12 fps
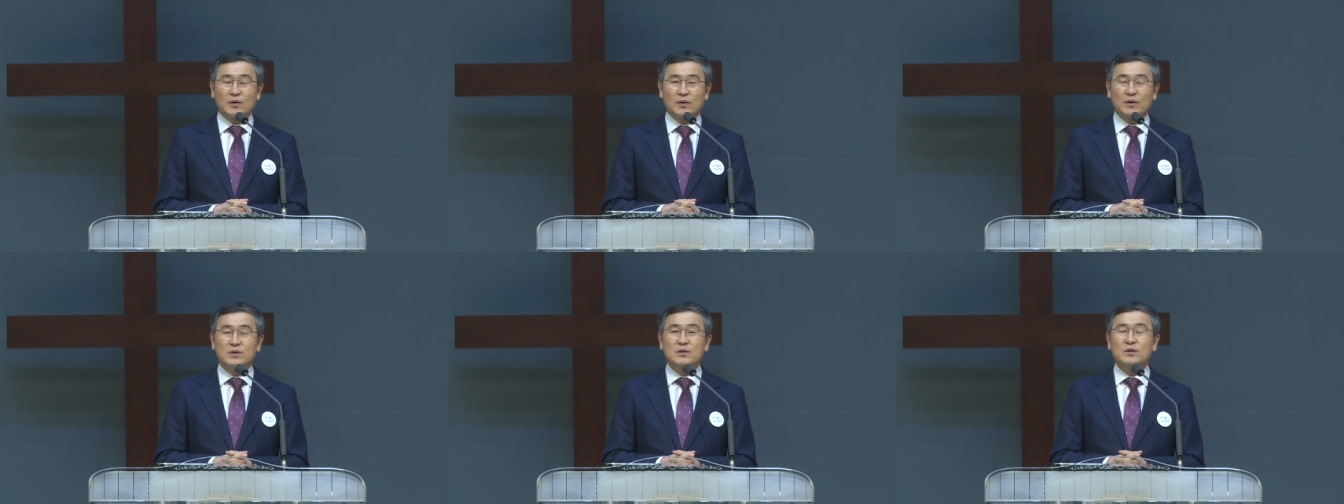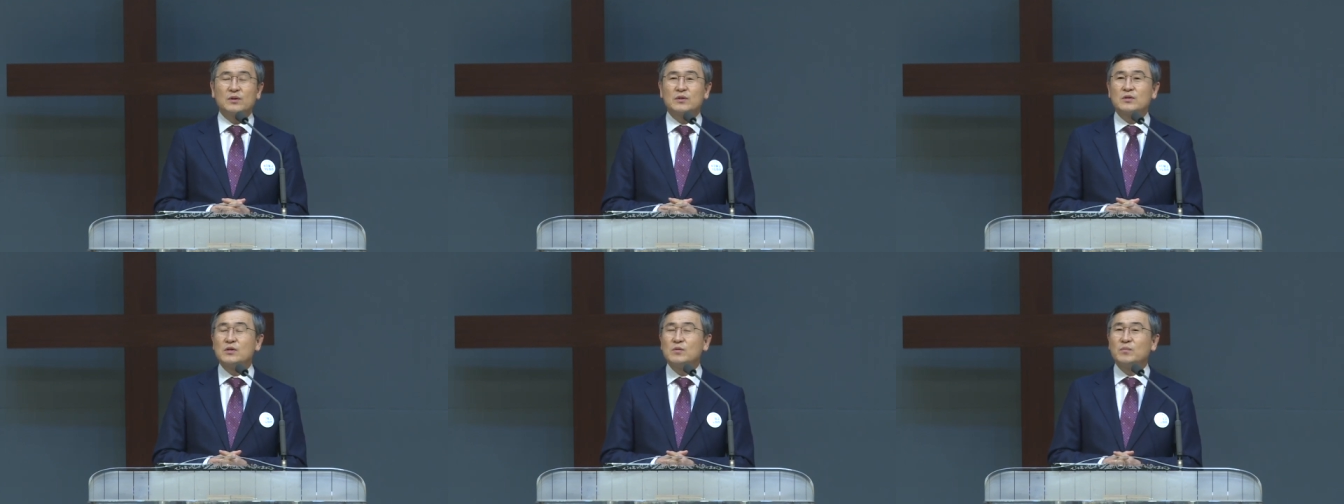그저 그
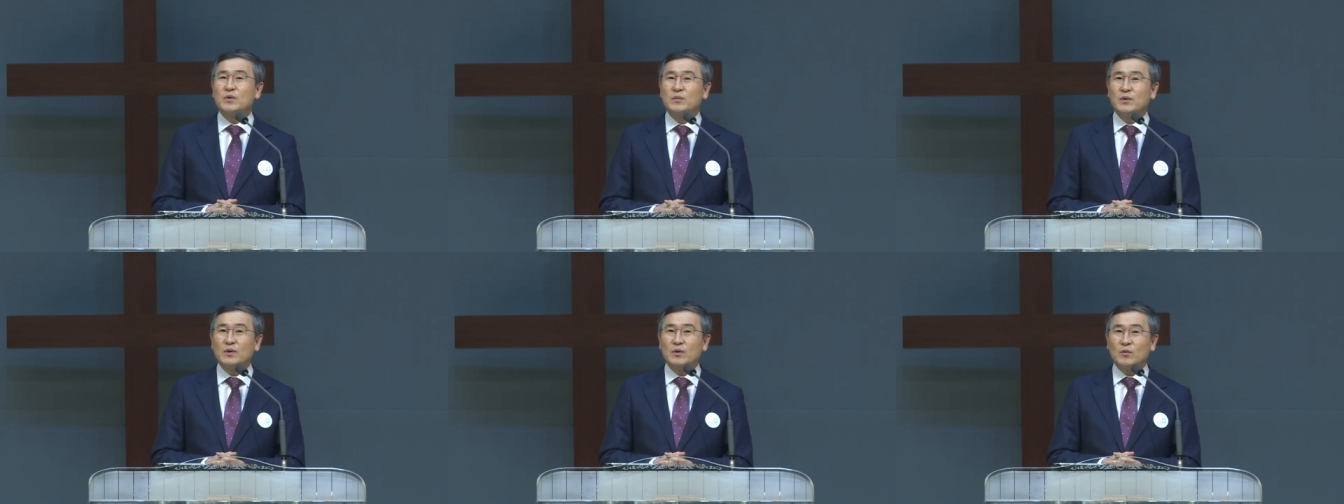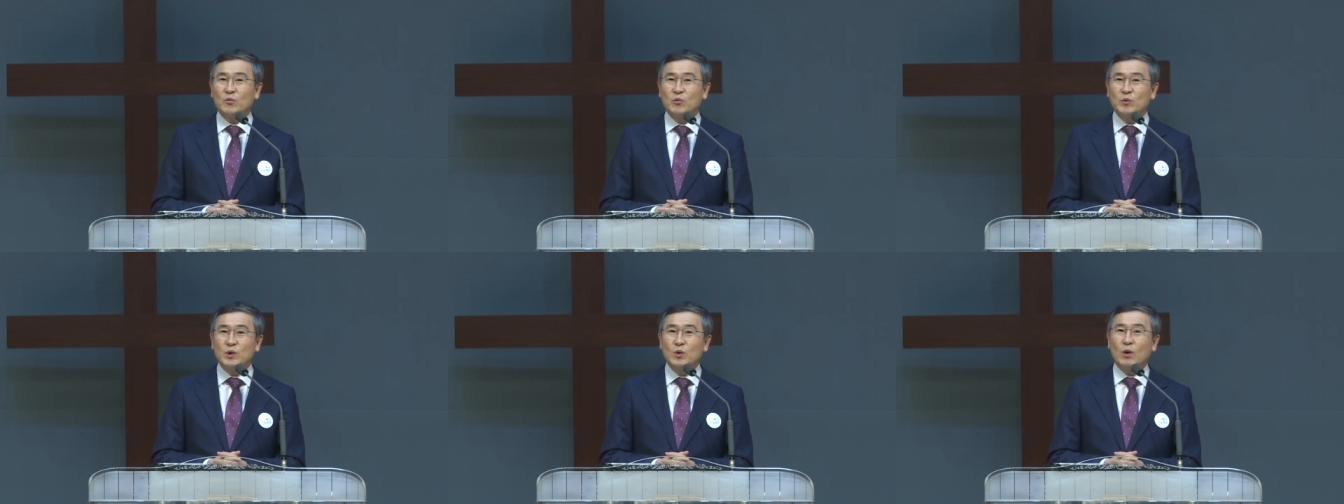슬픔을
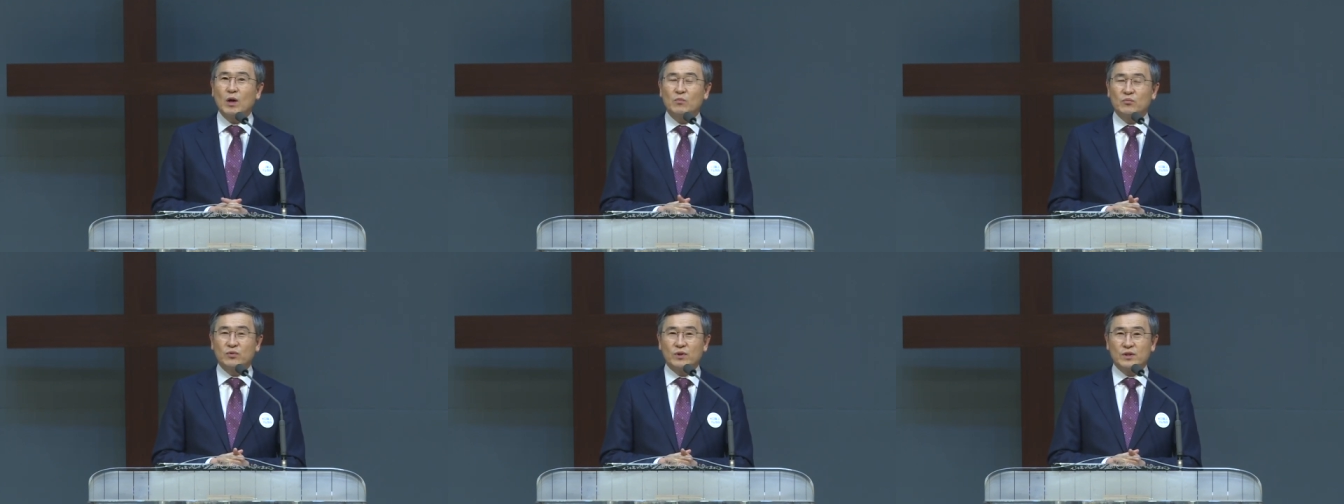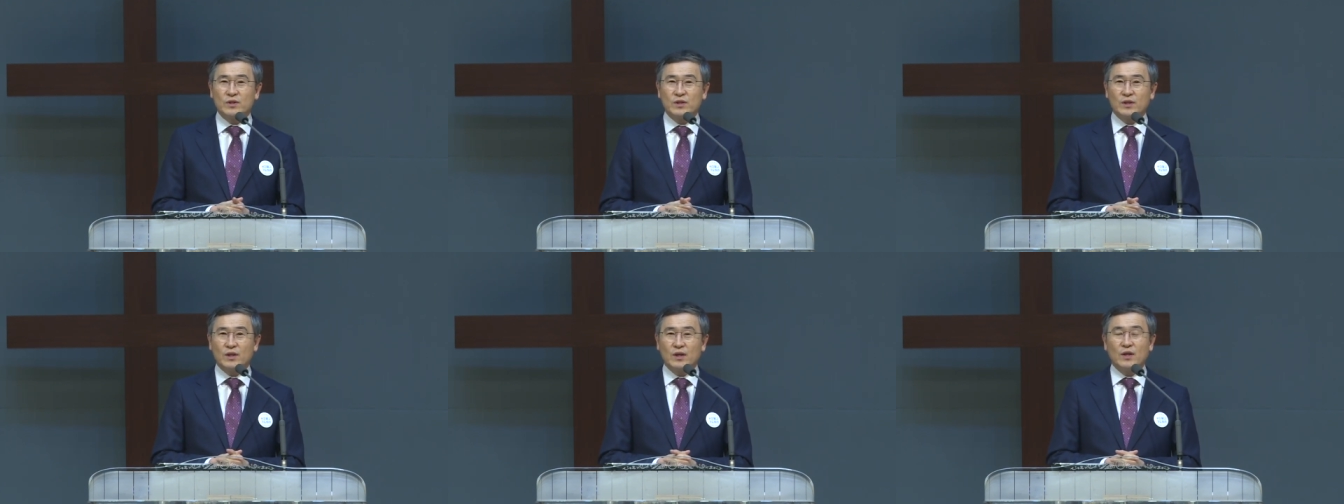위로할
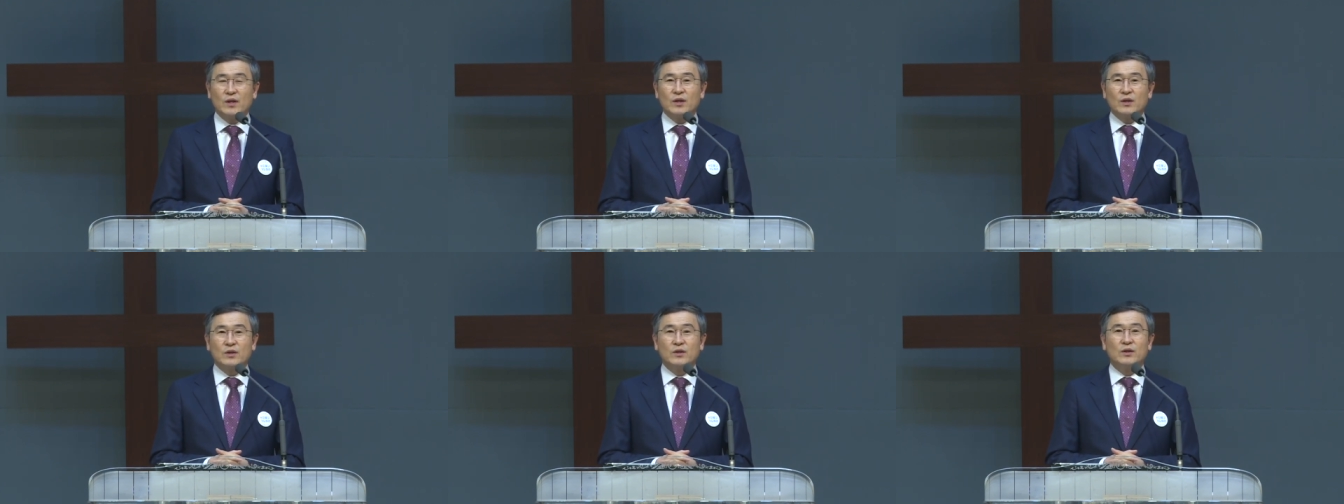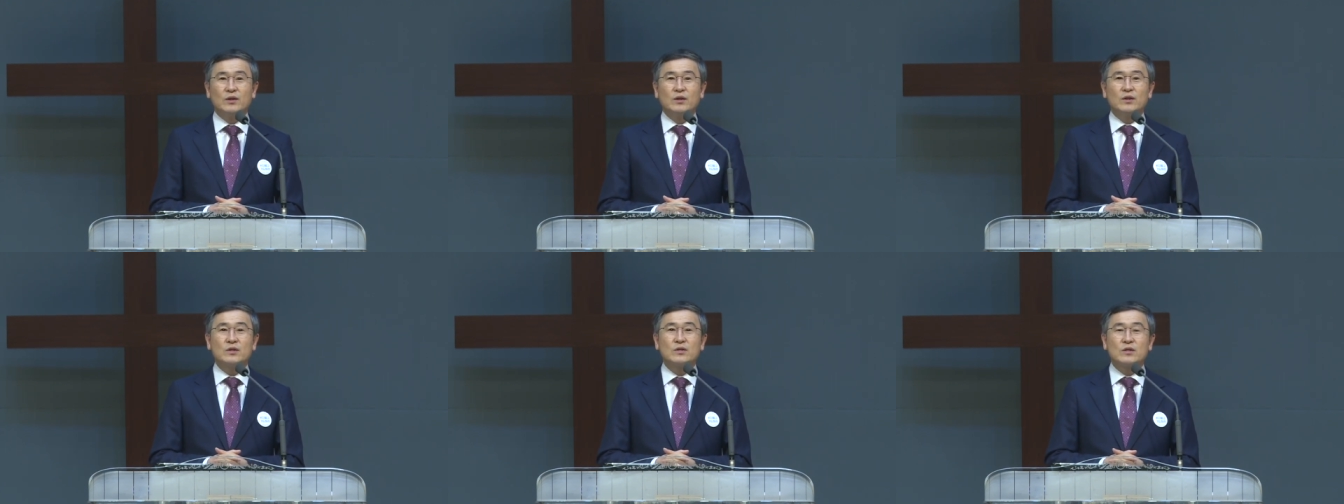뿐이지
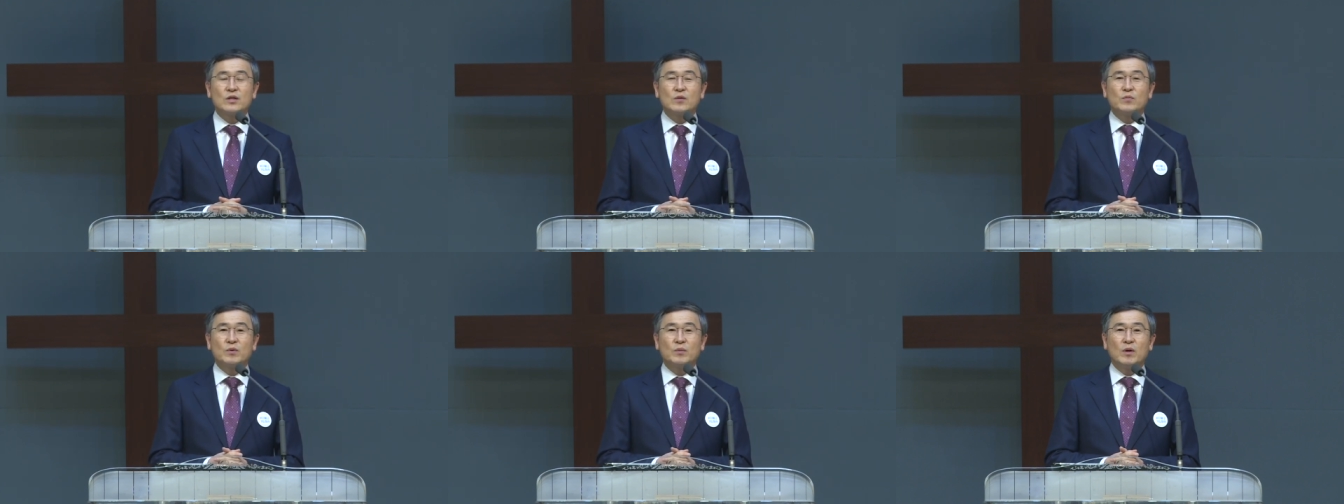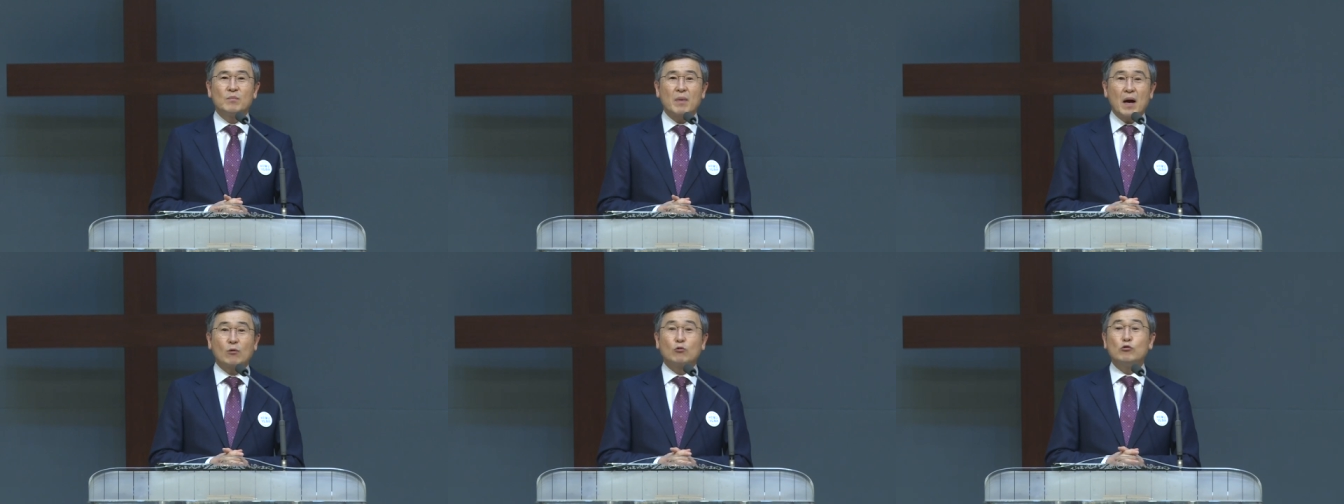그 슬픔을
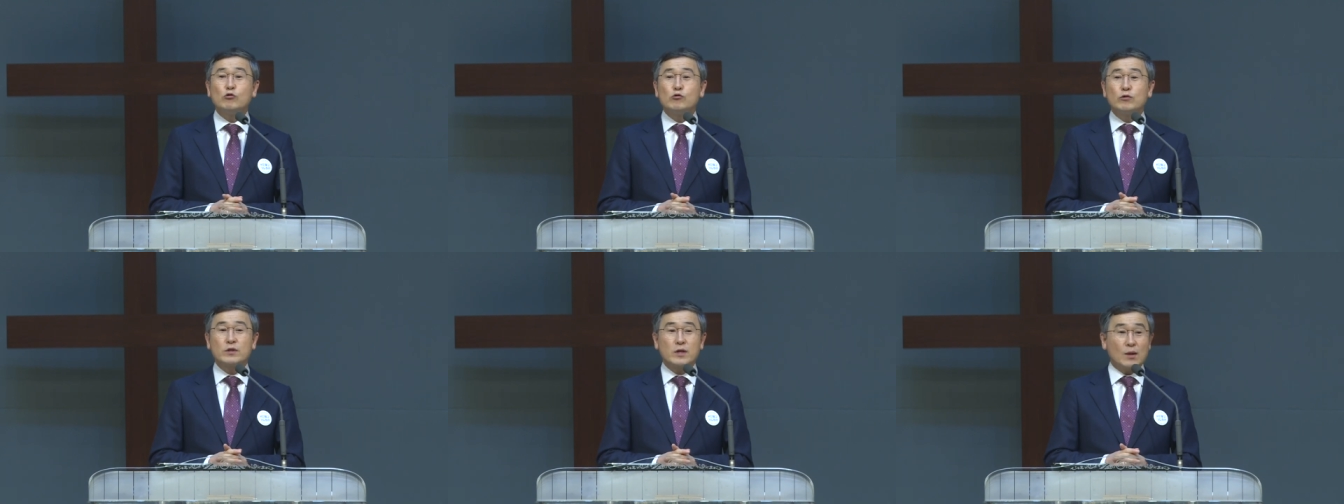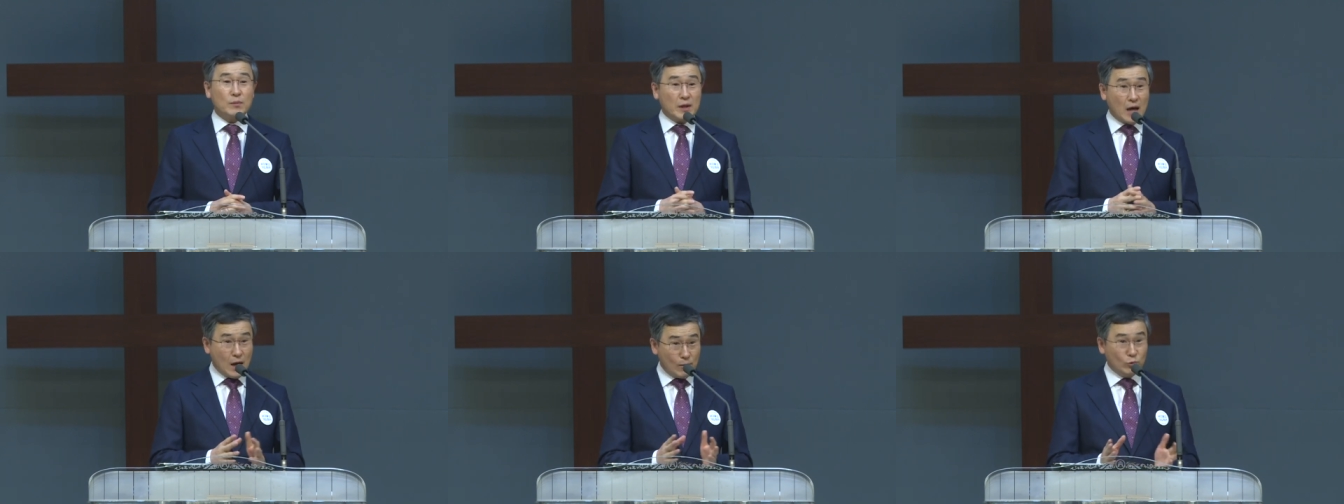바꿀 수 있는 사람은
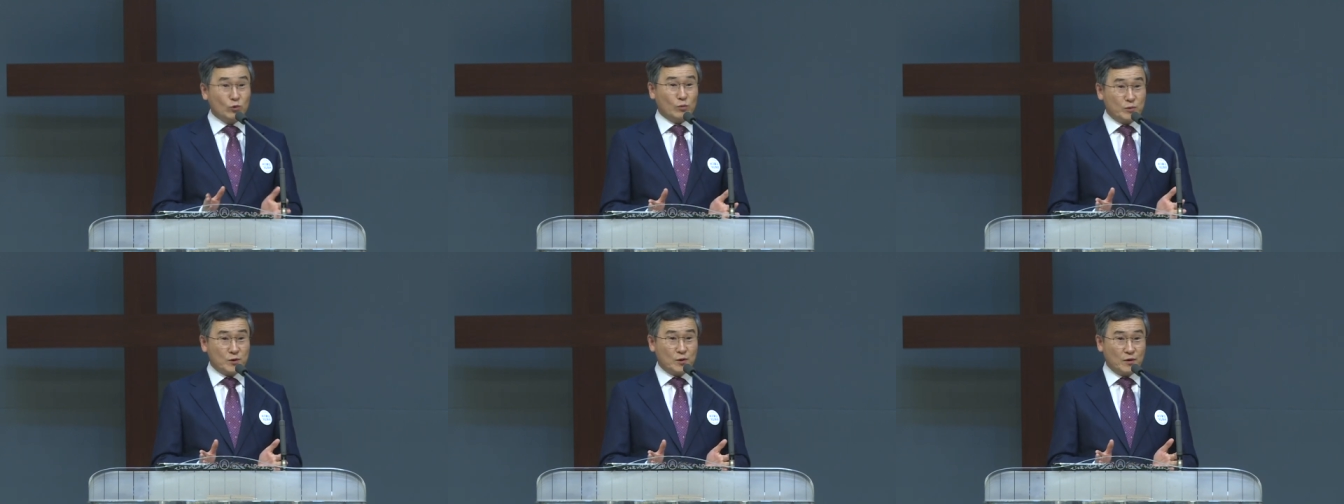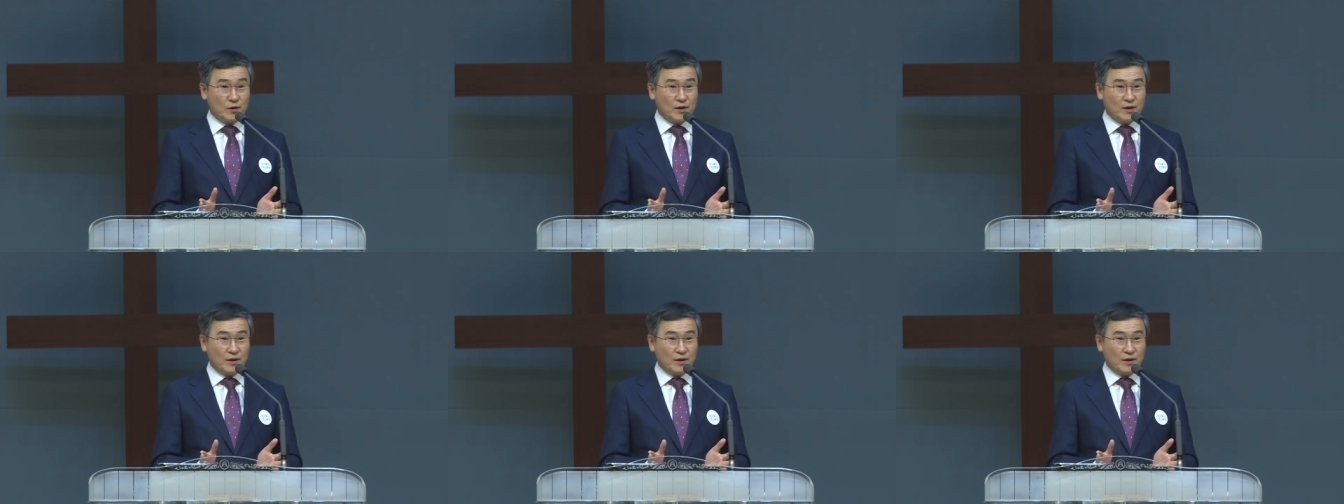아무도 없죠.